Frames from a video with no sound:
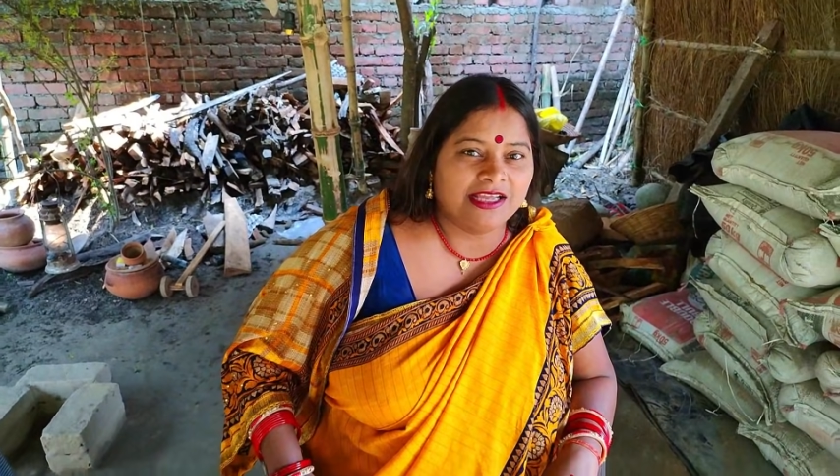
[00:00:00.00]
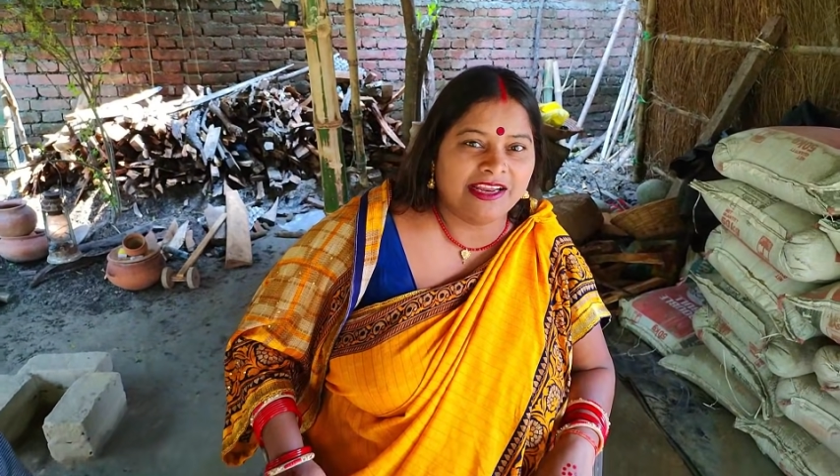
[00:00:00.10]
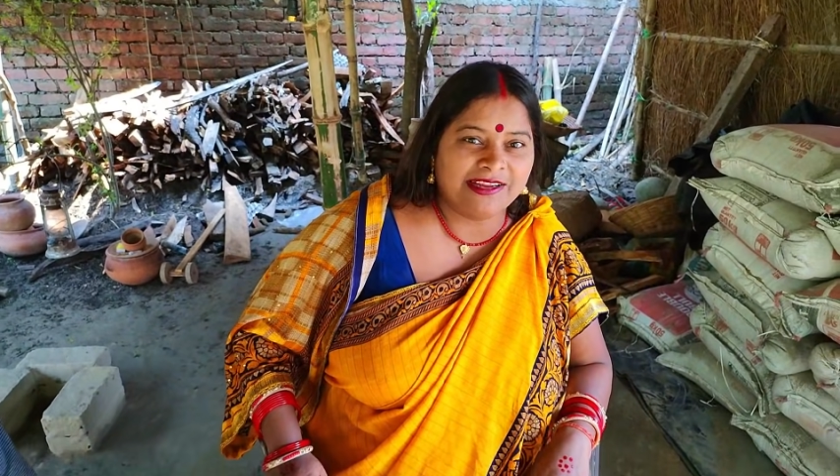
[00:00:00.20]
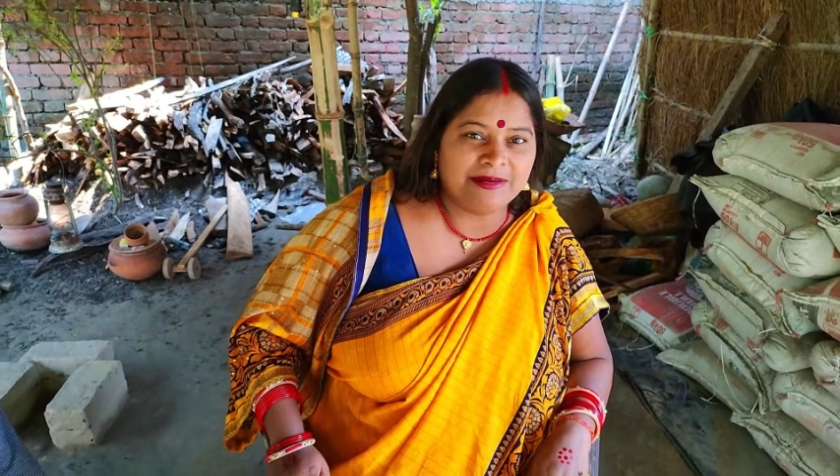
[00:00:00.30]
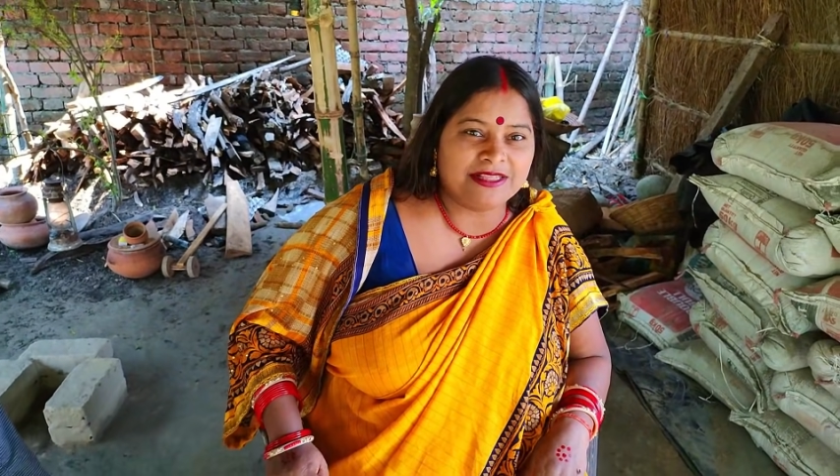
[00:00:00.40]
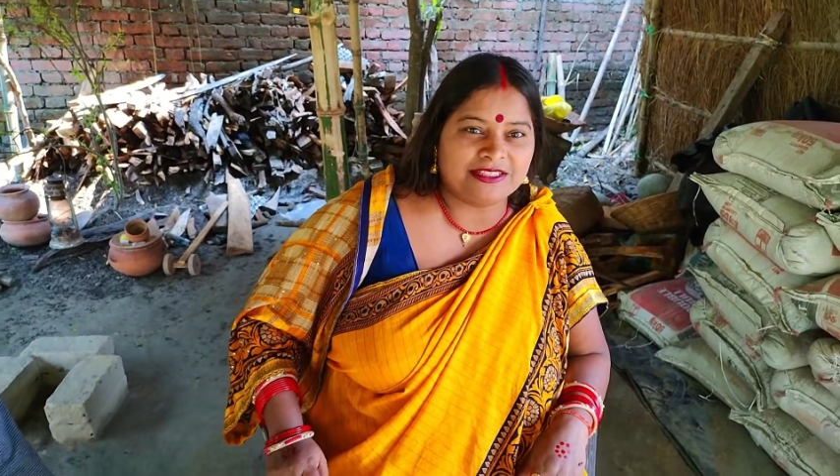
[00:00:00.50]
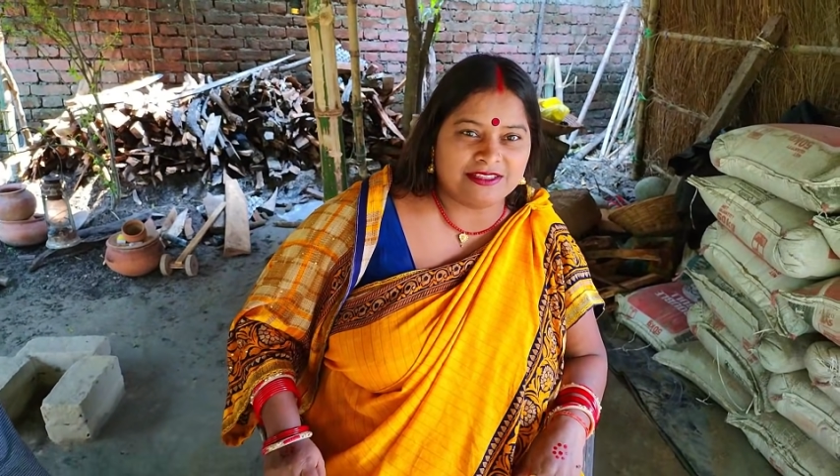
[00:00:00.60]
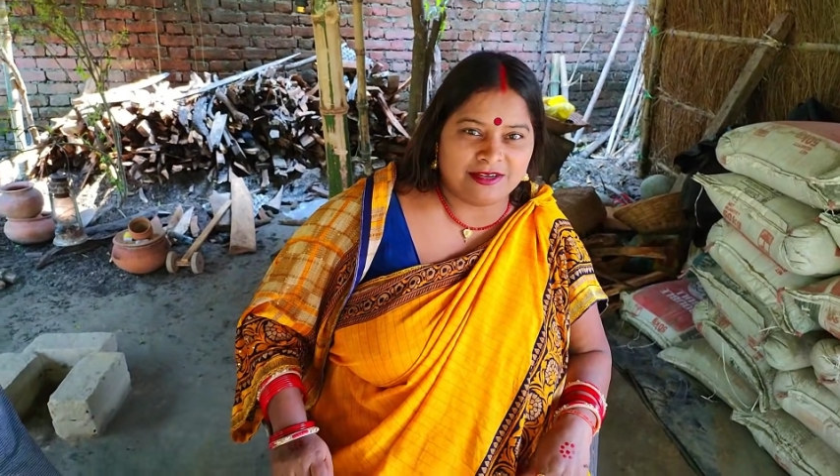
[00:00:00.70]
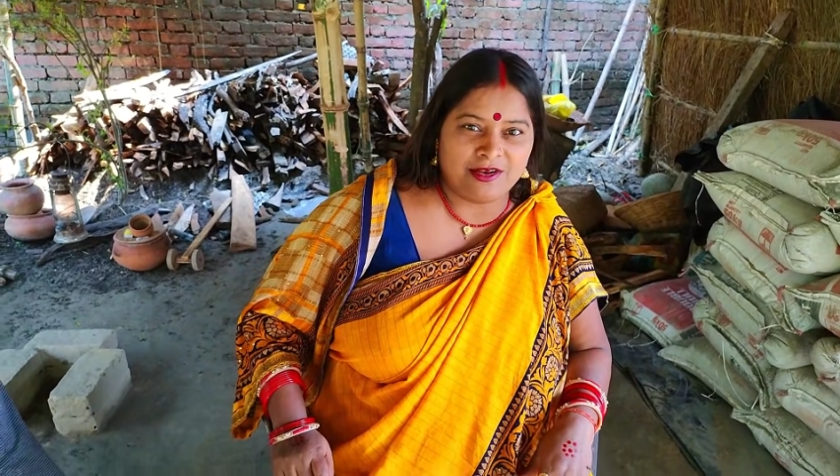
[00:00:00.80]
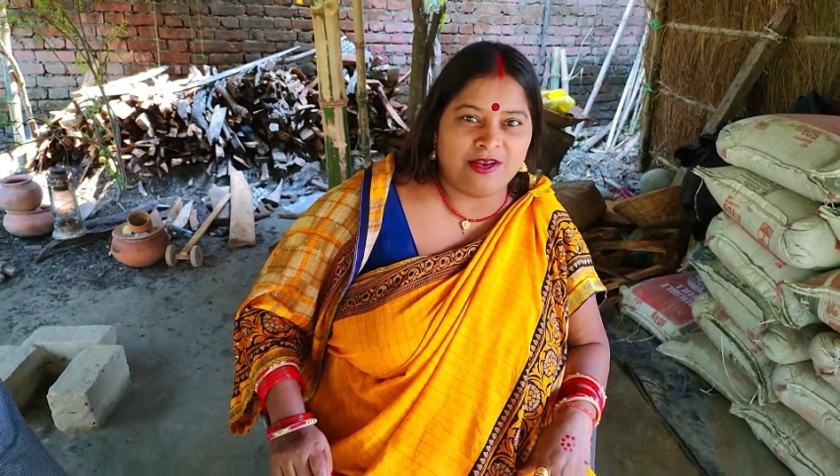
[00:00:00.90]
एनिमल्स
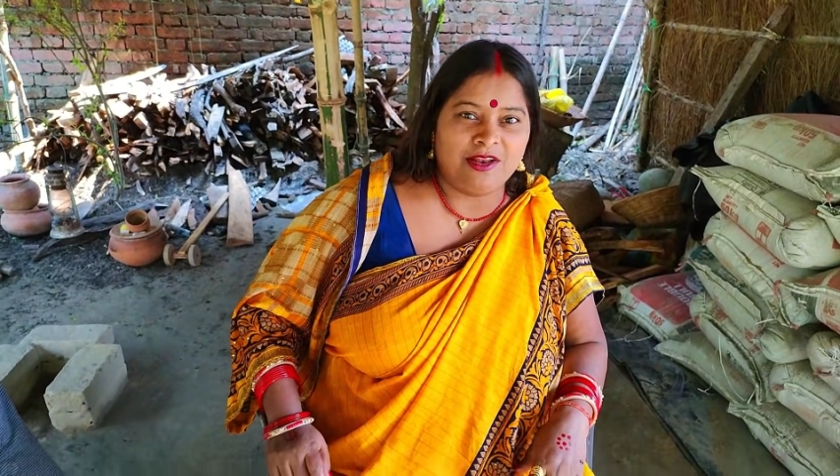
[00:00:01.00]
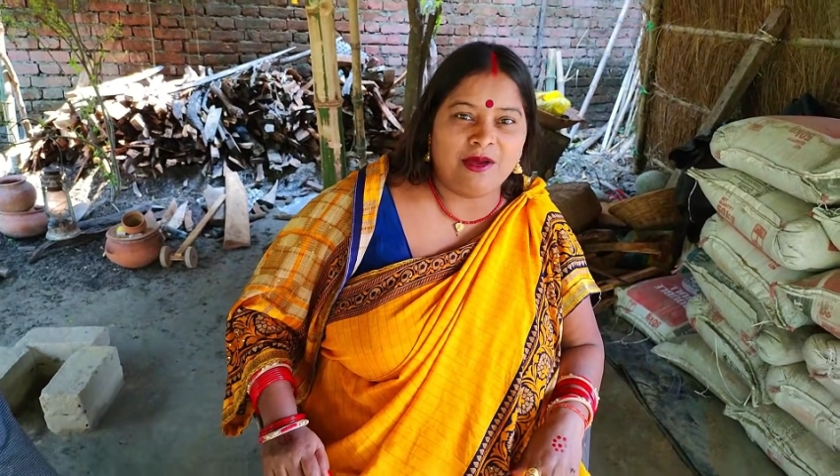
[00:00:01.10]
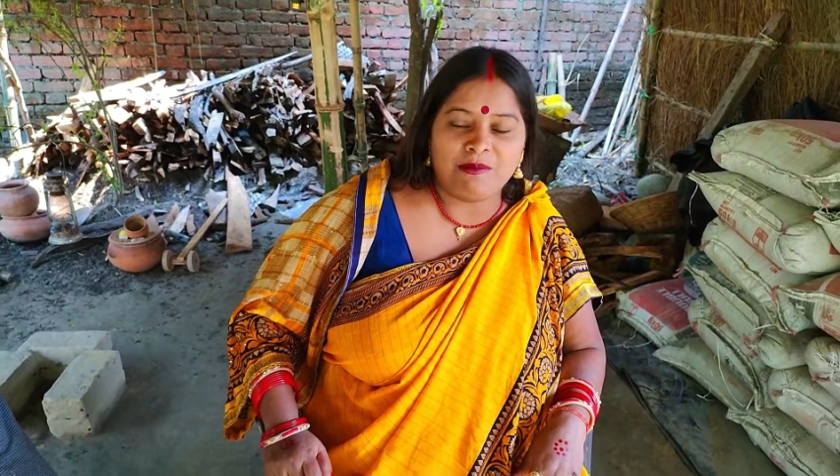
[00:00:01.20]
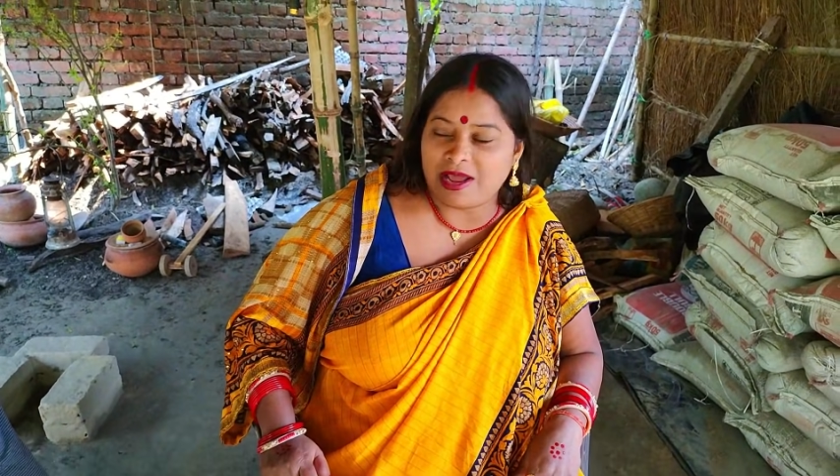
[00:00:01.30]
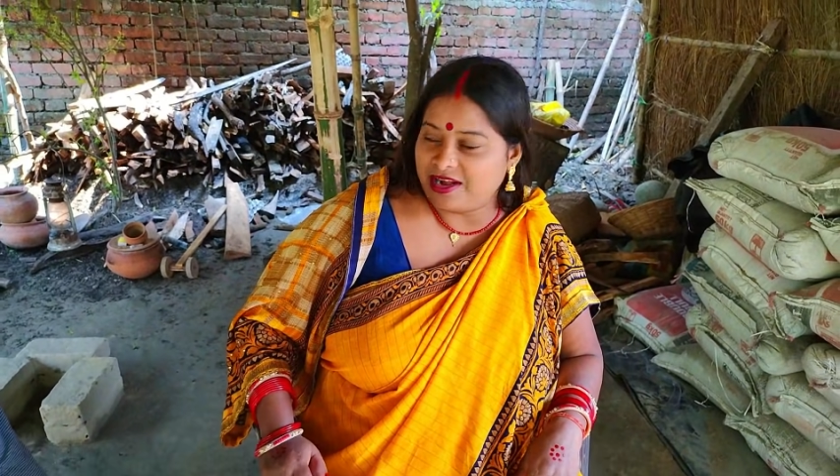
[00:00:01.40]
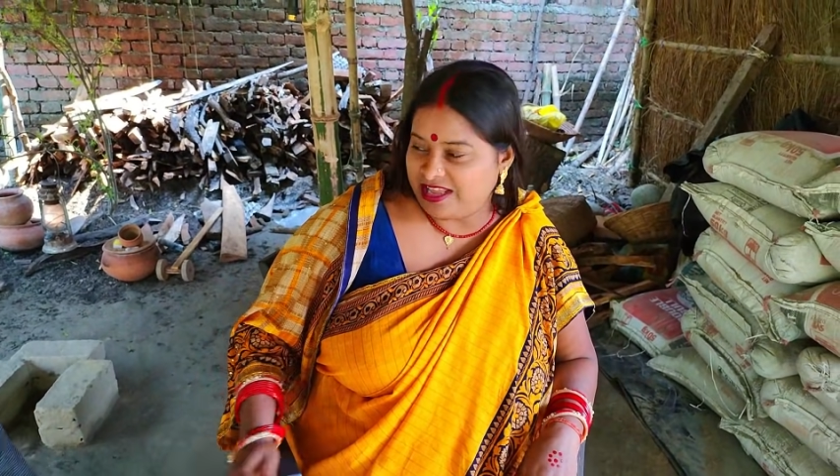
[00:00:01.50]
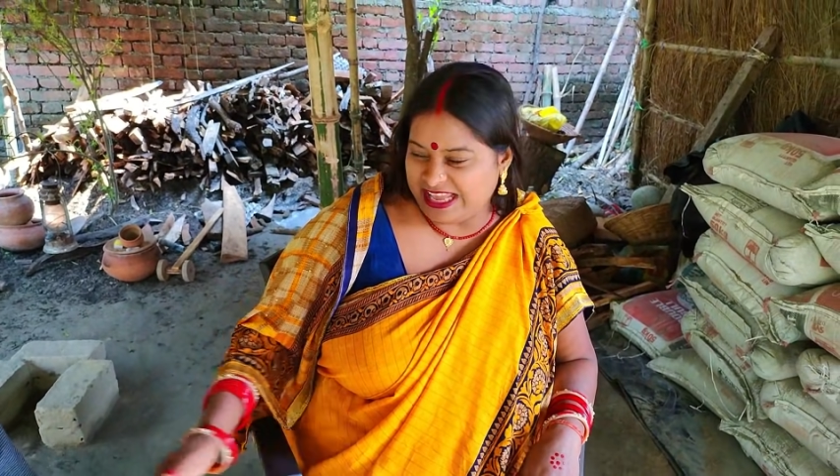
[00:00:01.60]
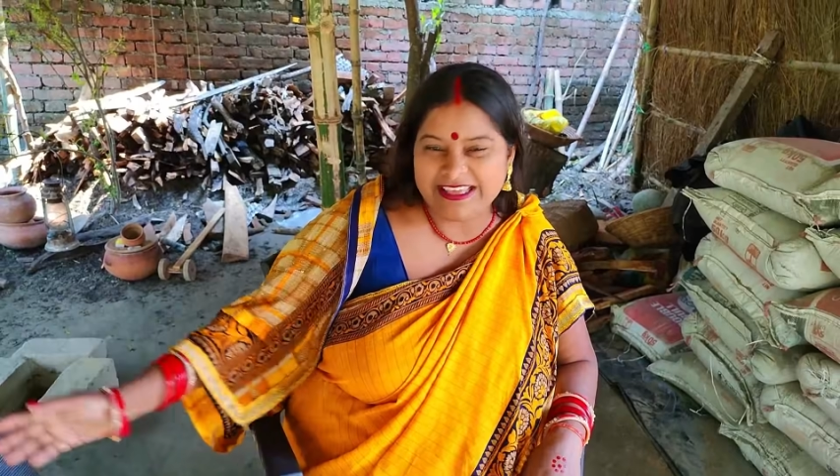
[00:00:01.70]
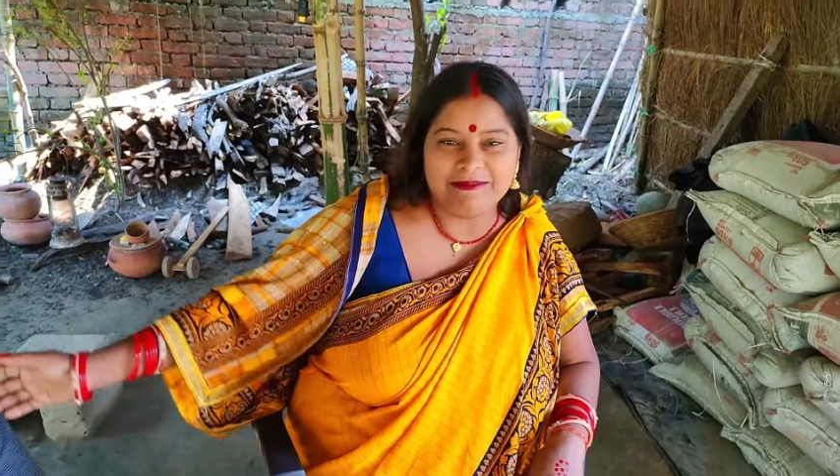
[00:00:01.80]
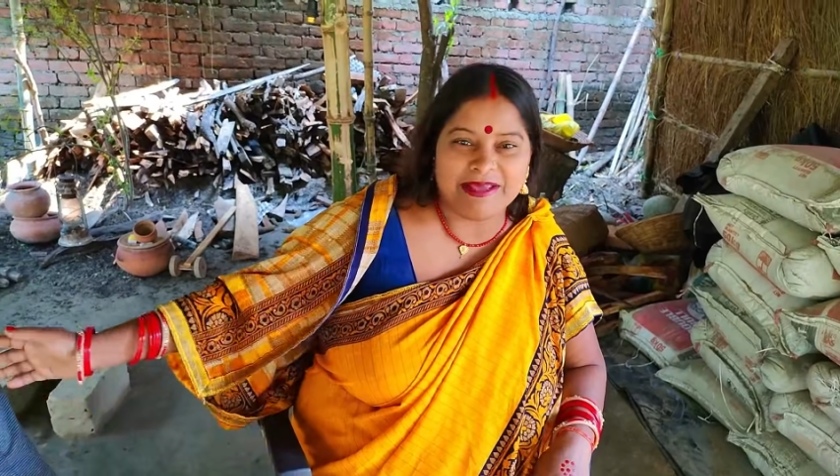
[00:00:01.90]
लवर है
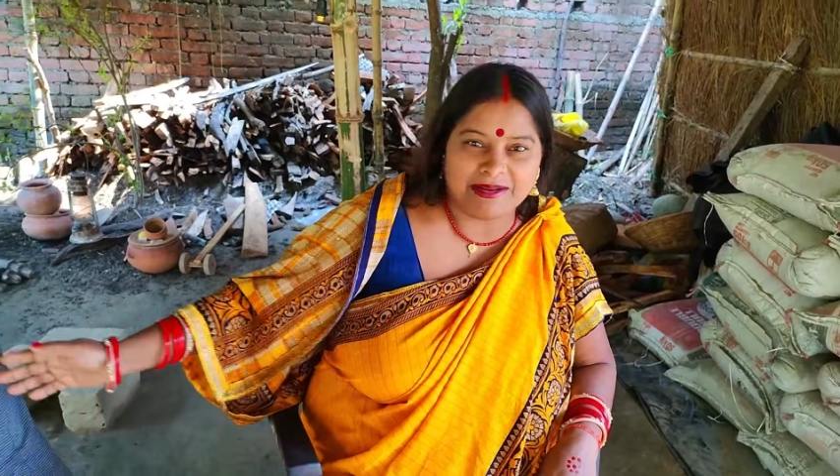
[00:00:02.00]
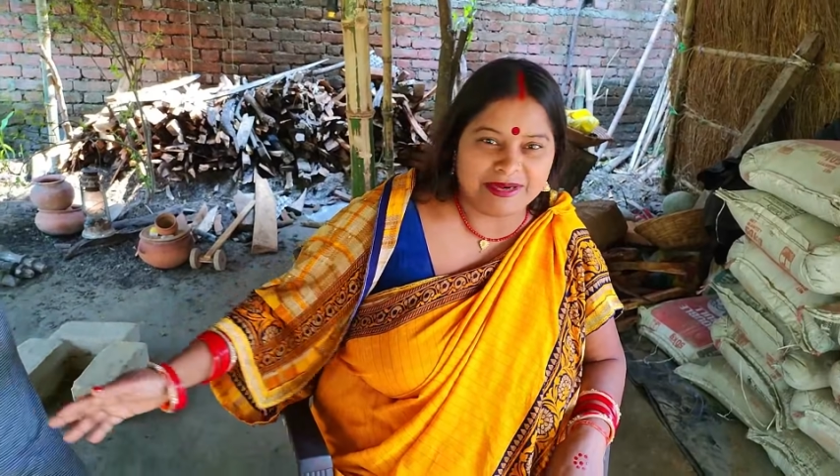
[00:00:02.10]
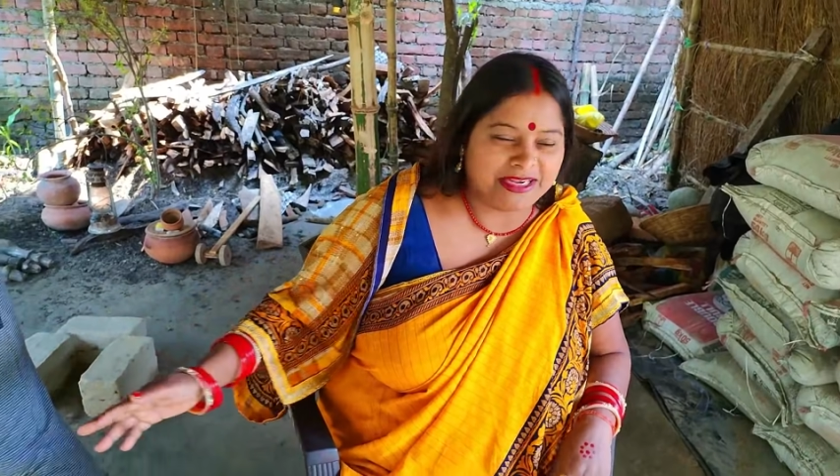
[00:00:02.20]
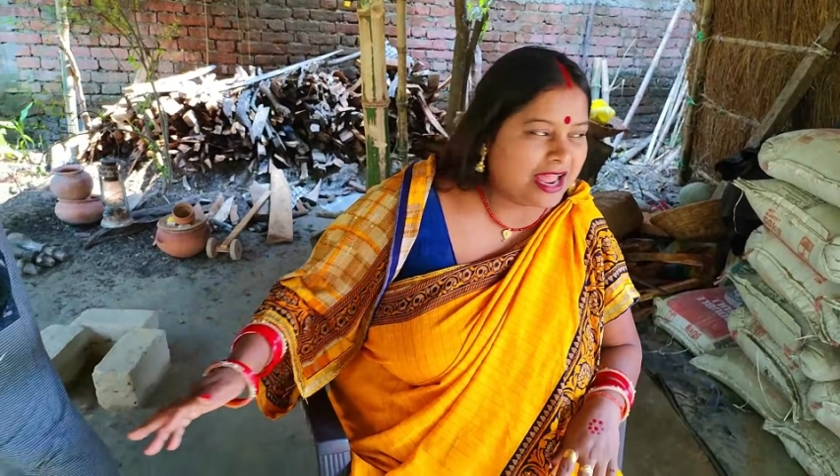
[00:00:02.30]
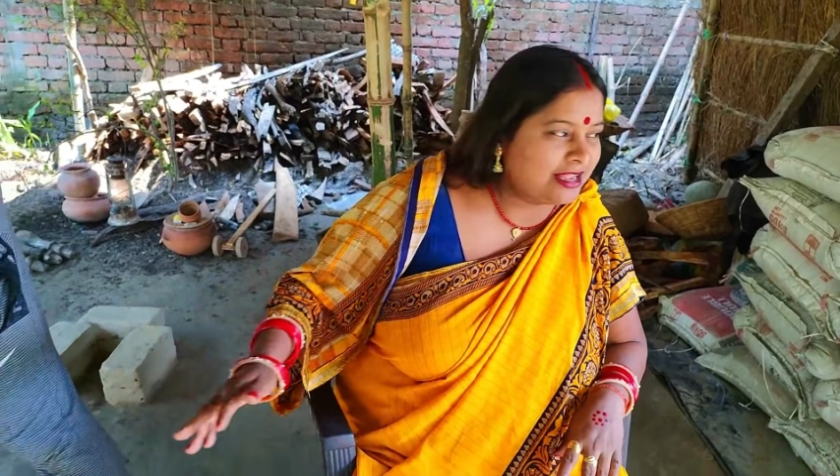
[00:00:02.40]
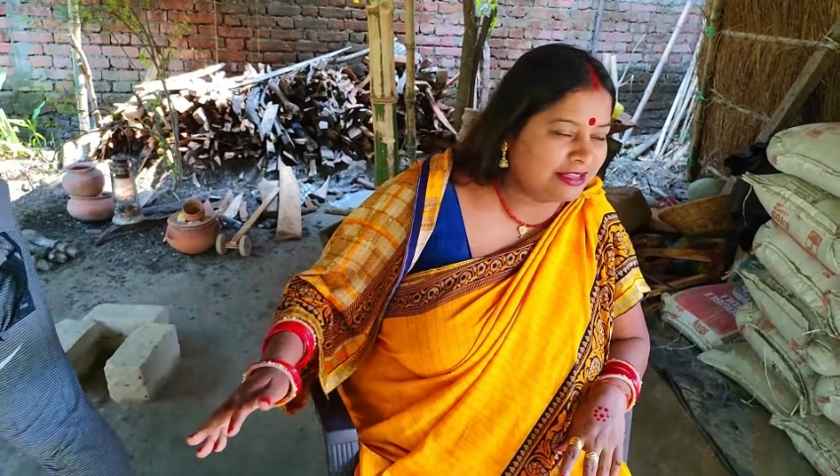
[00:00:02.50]
ये मेरा बेटा